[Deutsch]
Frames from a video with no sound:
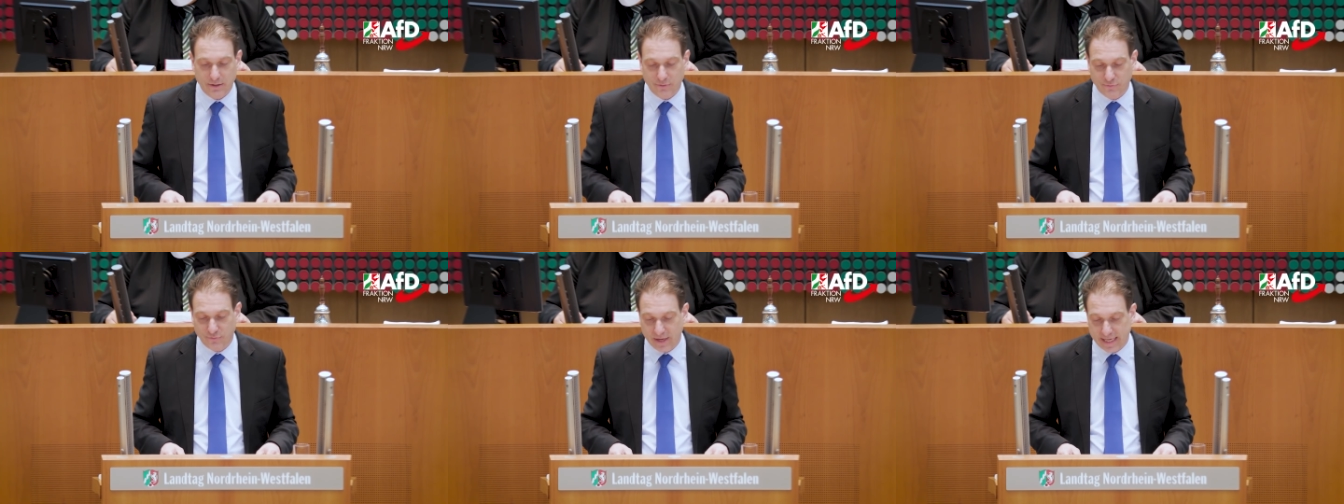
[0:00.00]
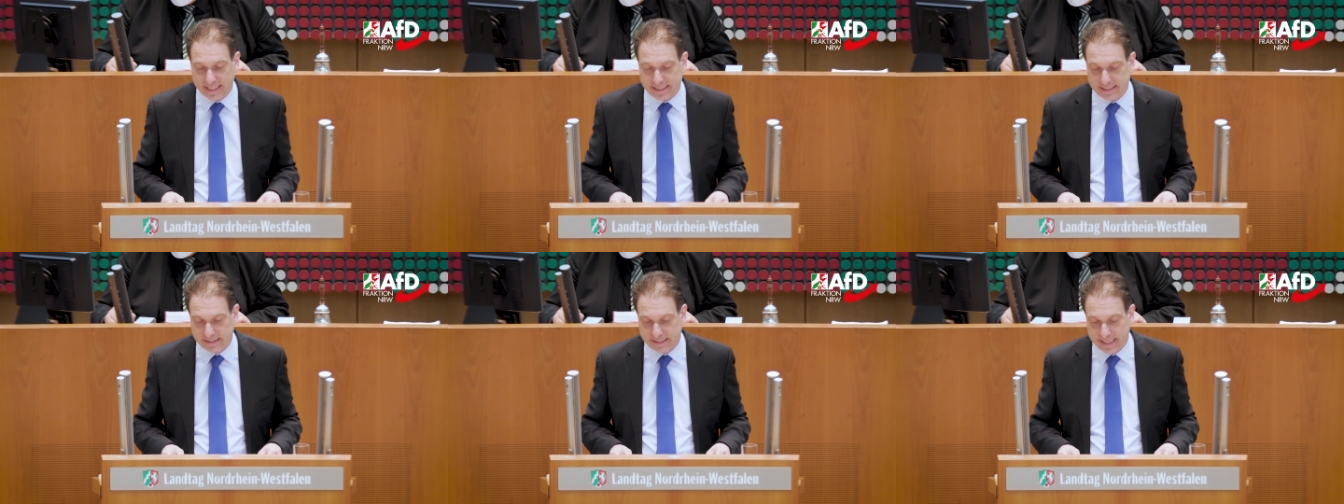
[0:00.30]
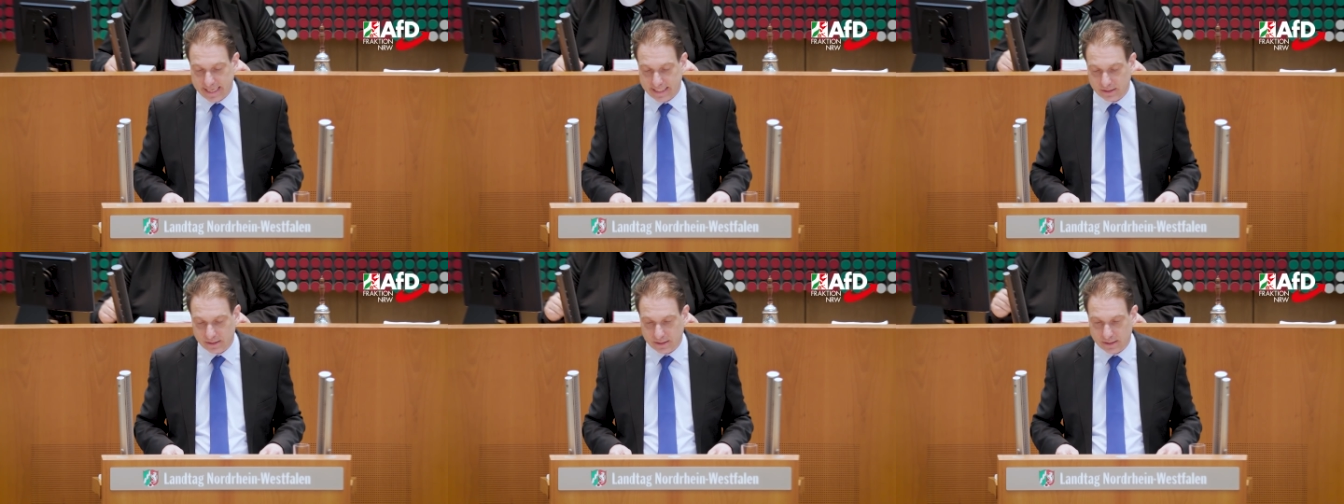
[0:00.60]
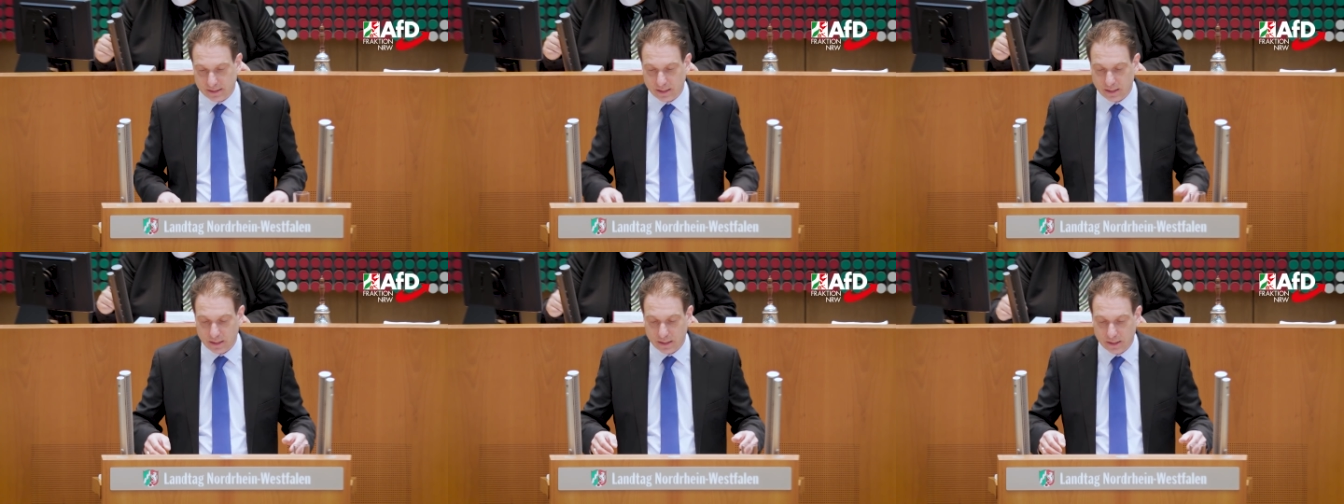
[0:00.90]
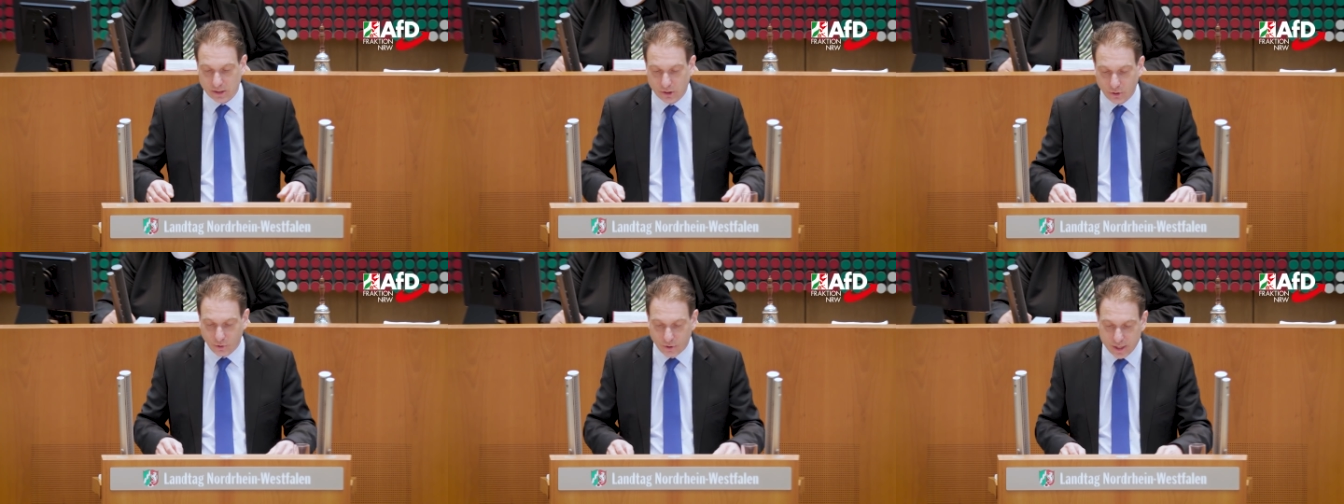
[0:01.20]
flächendeckend
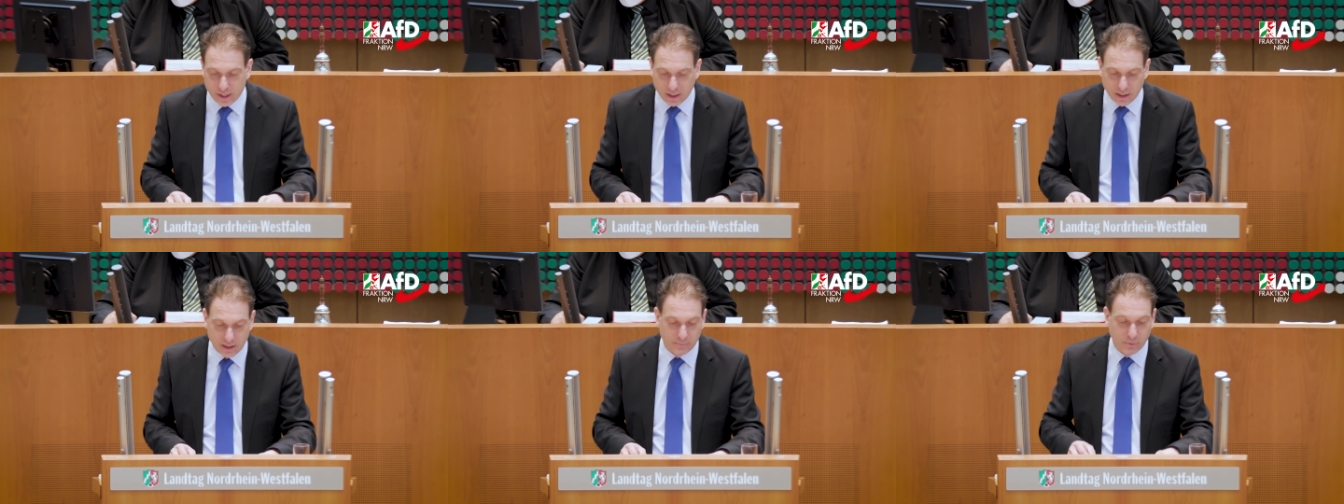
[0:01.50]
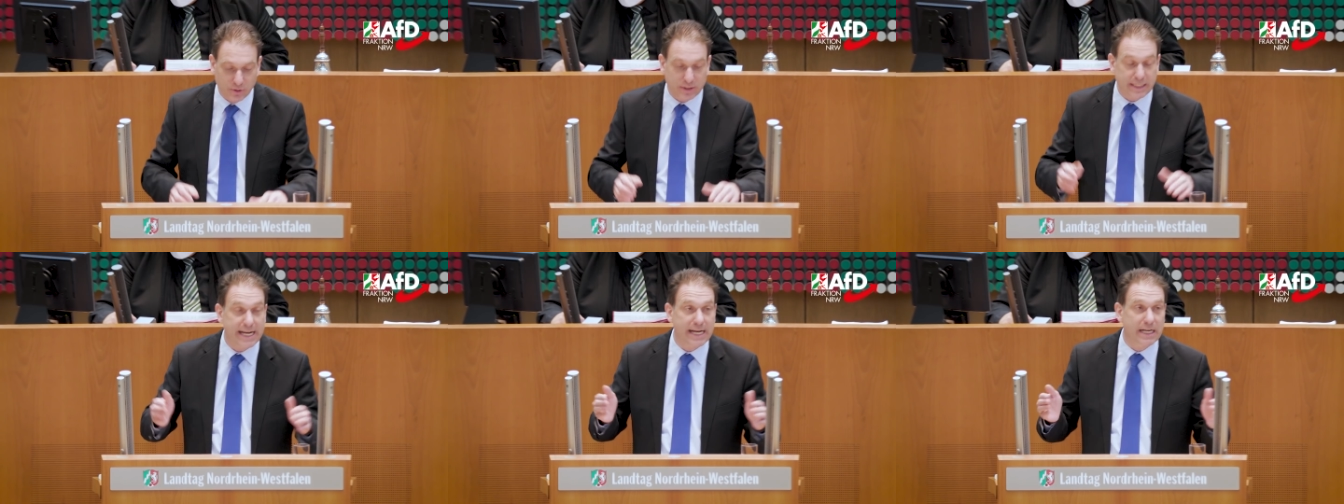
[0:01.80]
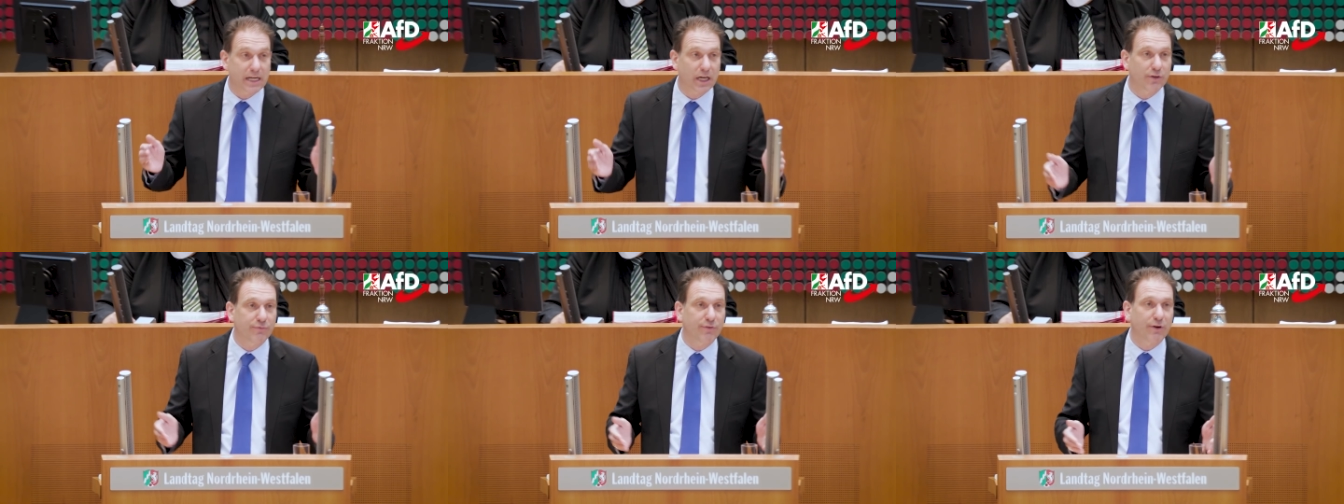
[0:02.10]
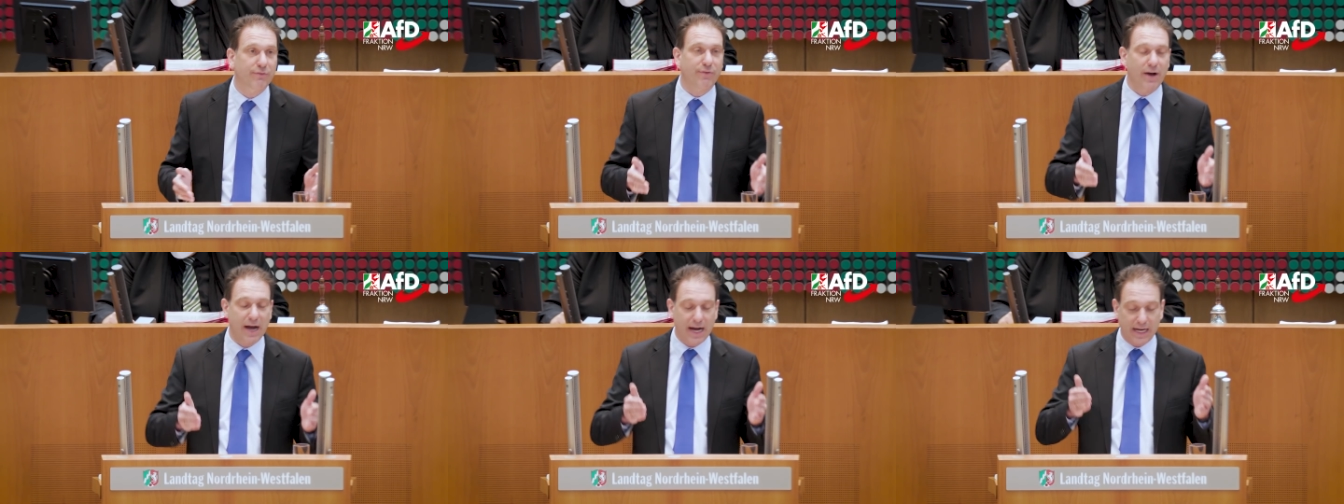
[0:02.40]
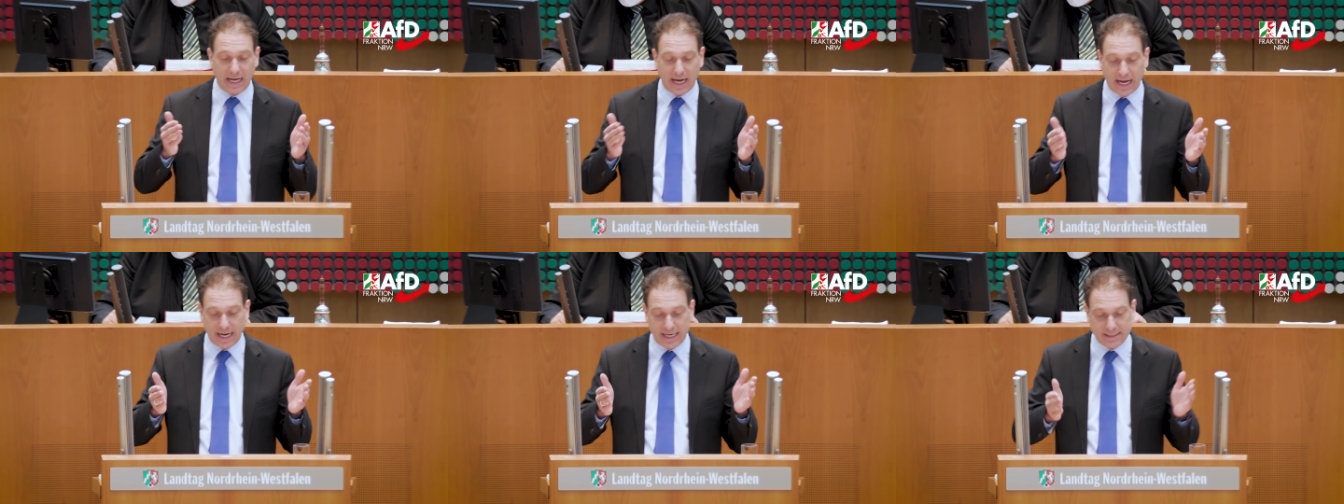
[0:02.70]
neuere, modernere
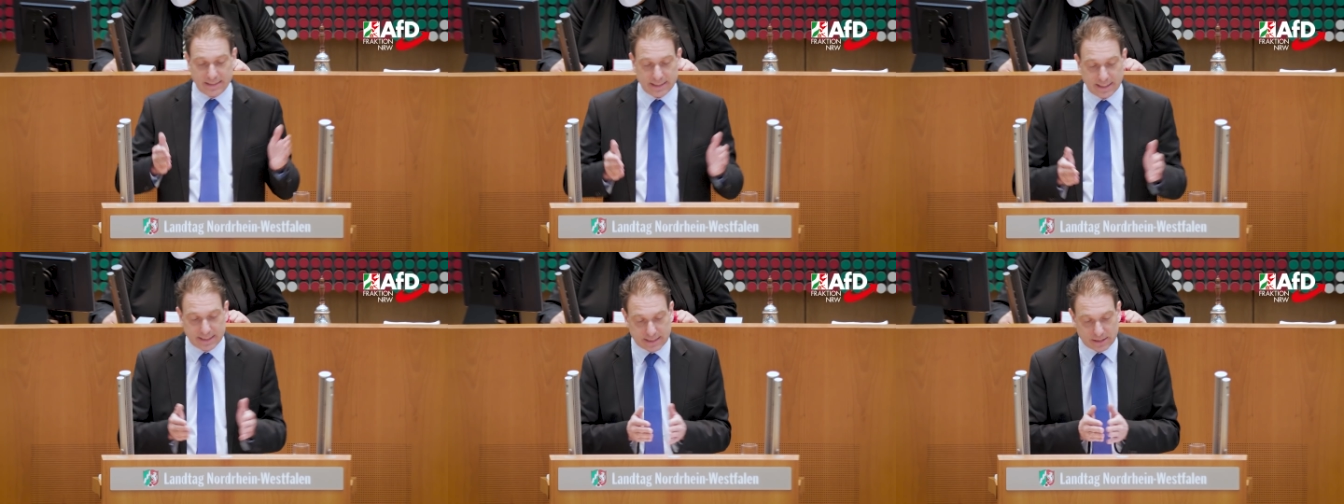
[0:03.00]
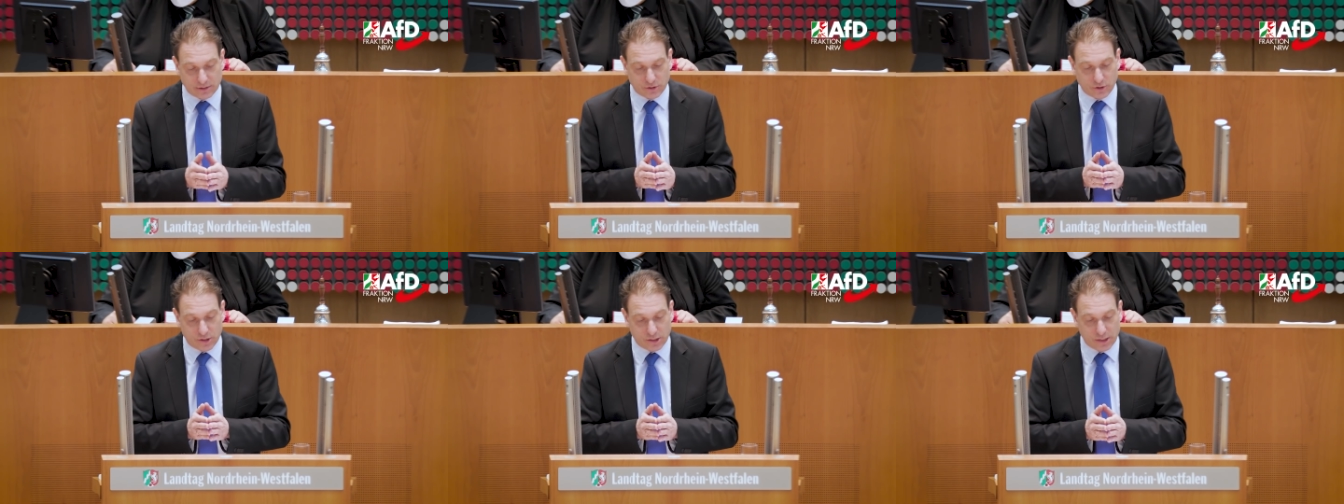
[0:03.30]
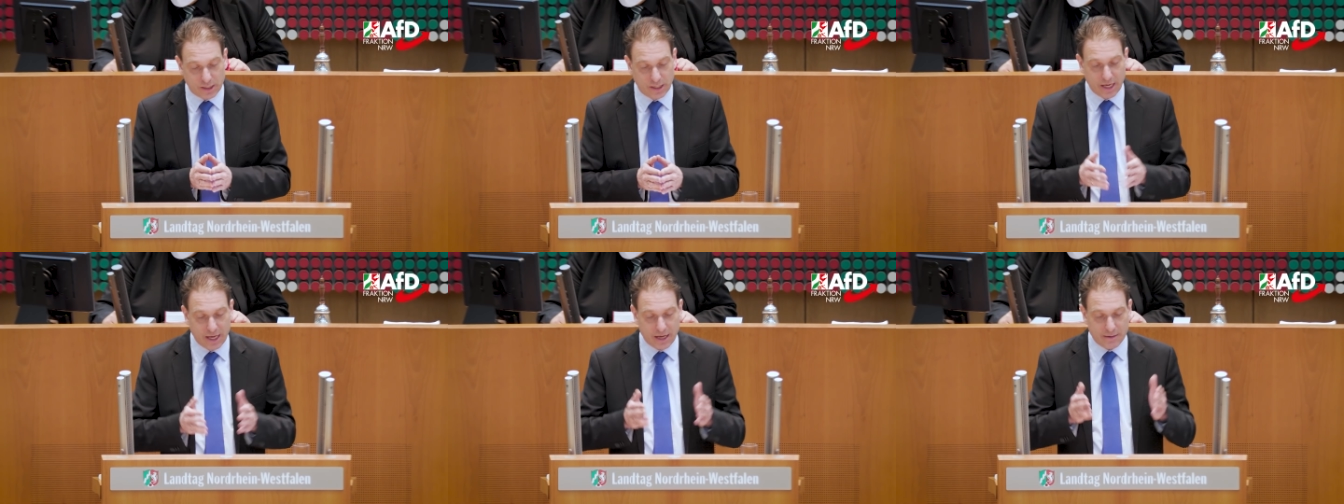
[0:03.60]
Verfahren einsetzen können,